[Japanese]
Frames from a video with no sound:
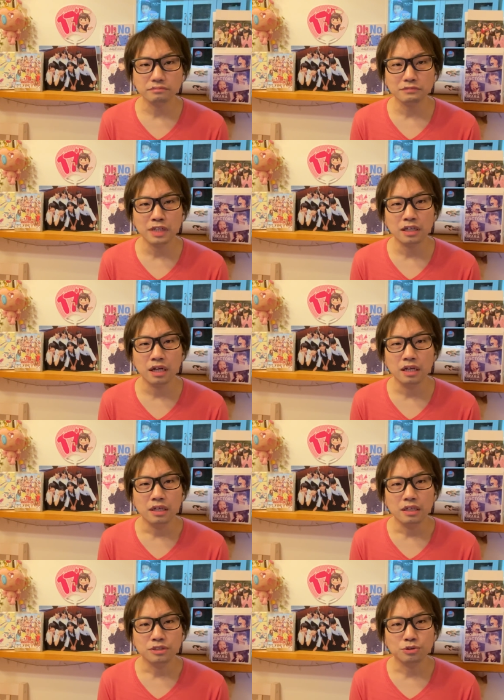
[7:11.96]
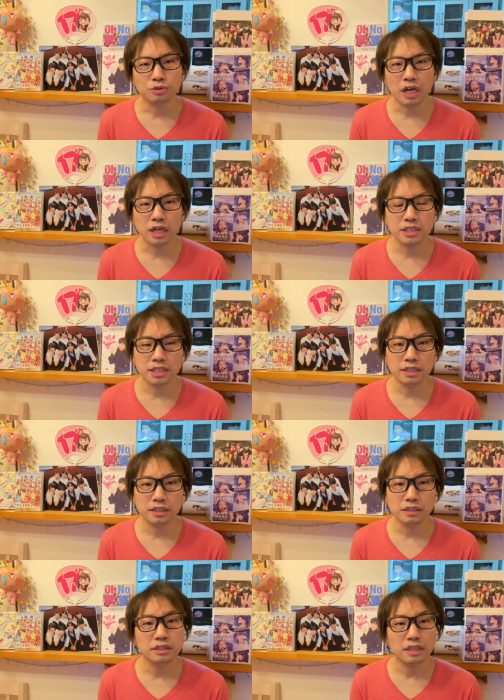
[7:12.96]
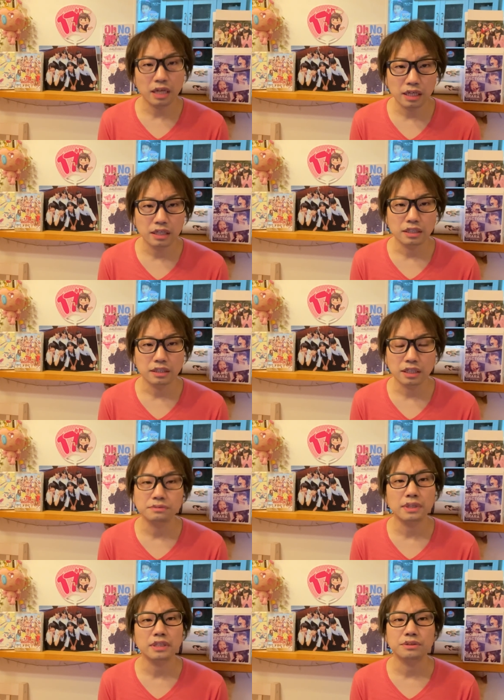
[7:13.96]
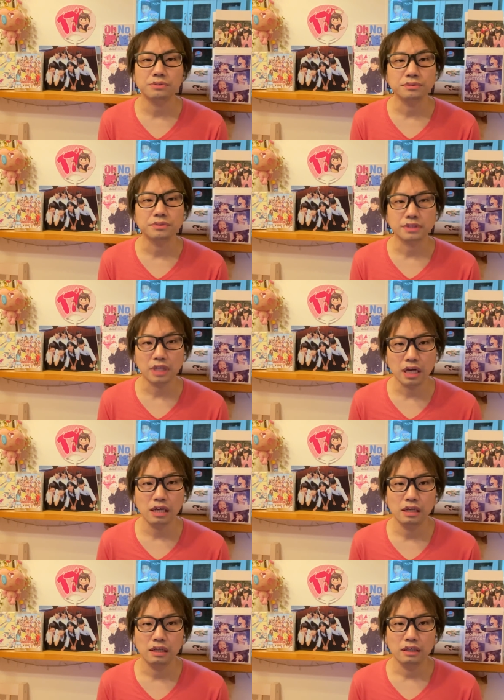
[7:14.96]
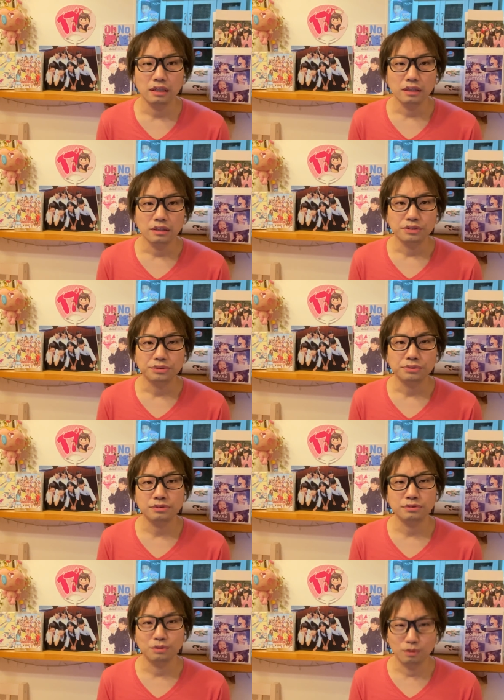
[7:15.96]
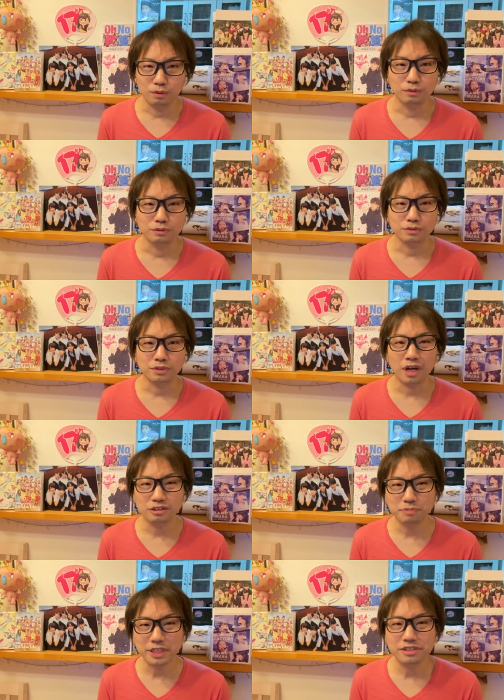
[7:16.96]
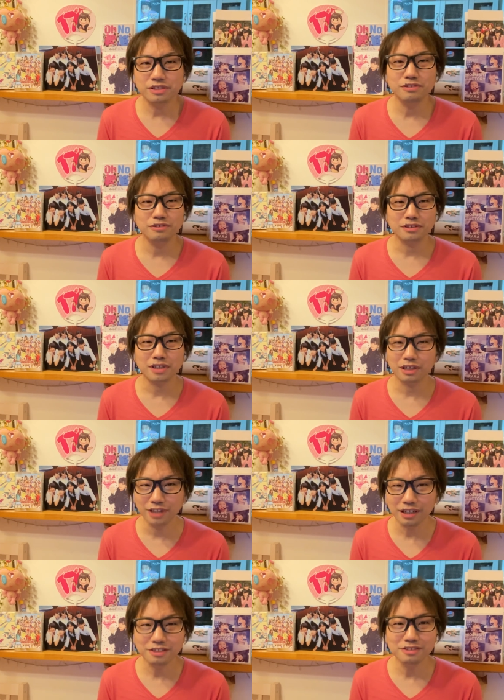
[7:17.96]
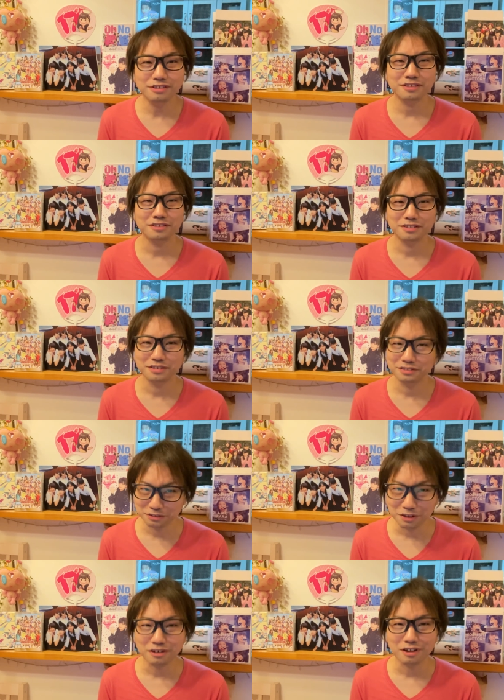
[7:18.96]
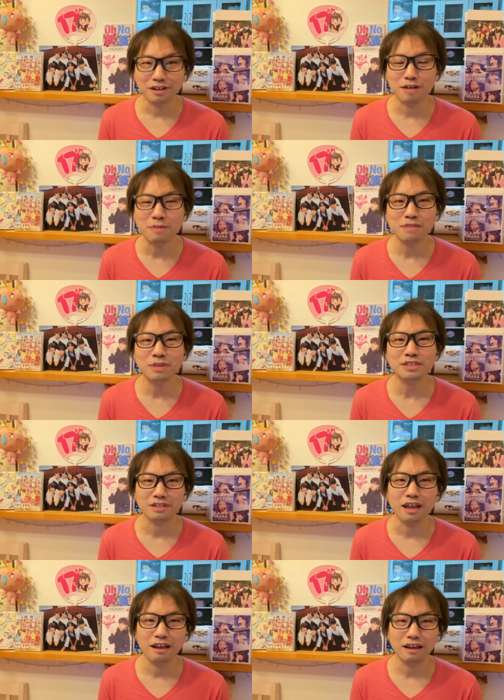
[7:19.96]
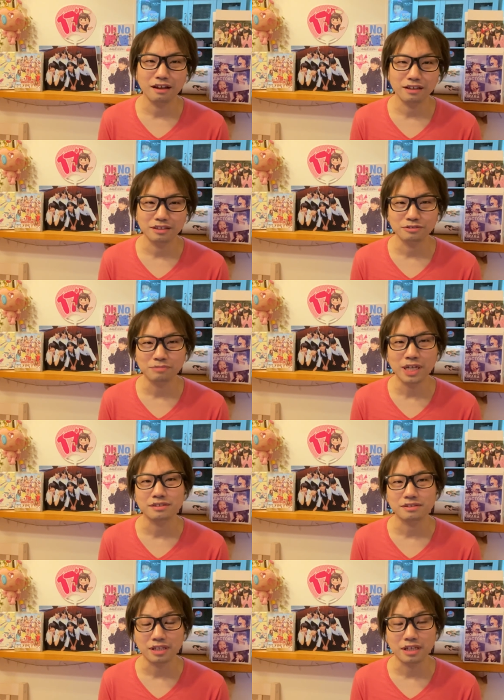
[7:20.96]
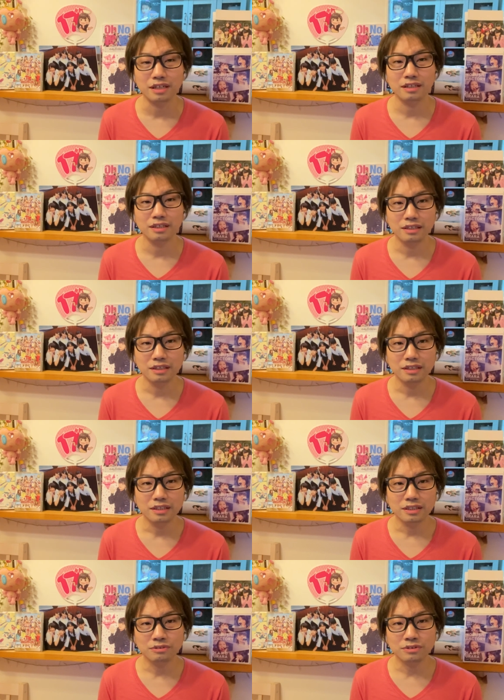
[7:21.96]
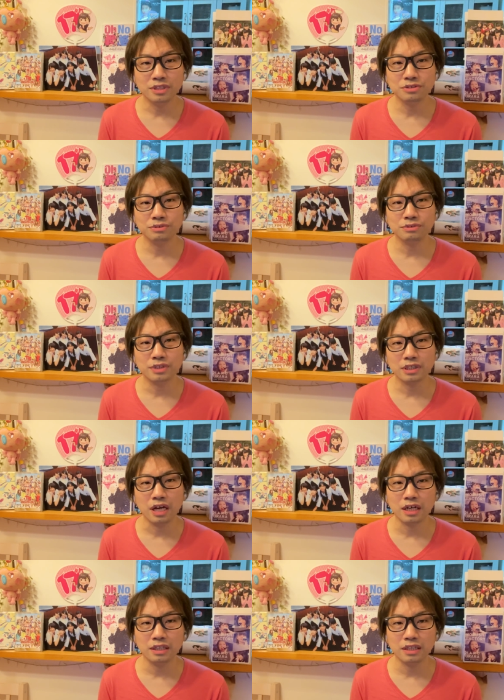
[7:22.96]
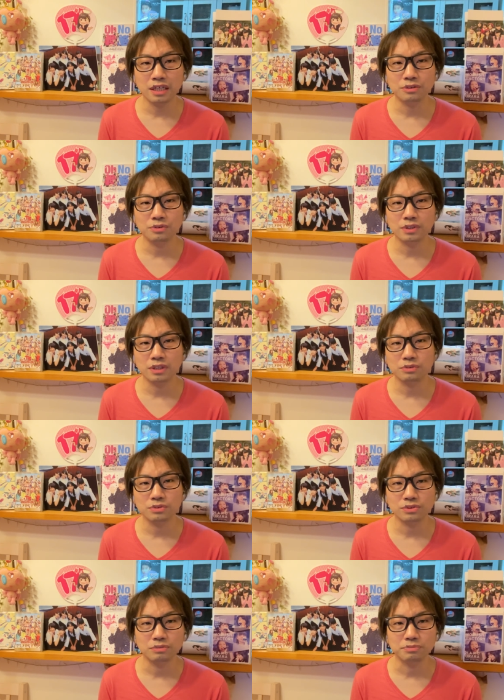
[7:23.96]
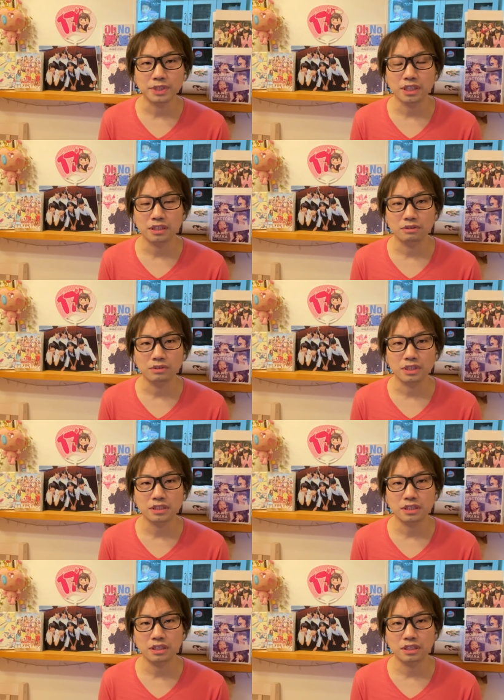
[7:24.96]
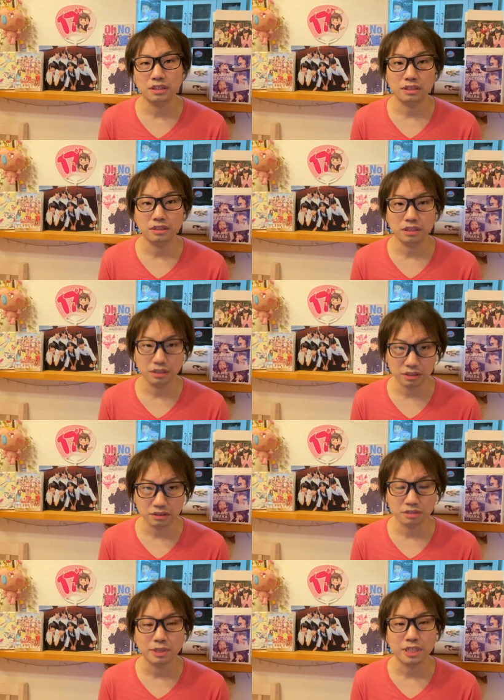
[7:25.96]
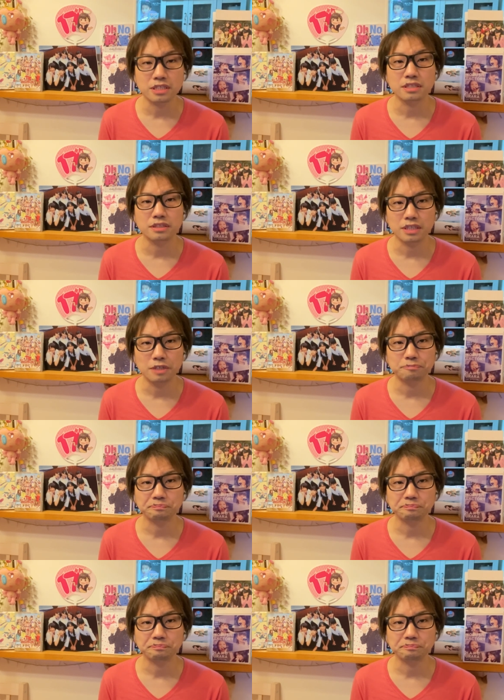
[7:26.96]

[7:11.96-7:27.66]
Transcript: なんかちょっと赤ちゃん的な役割というんですか、そういうのを格別に格段になんかハマりますね。うまいっすね。それでちょっとなんか儚い女の子像みたいなのをやらせたら素晴らしいですね。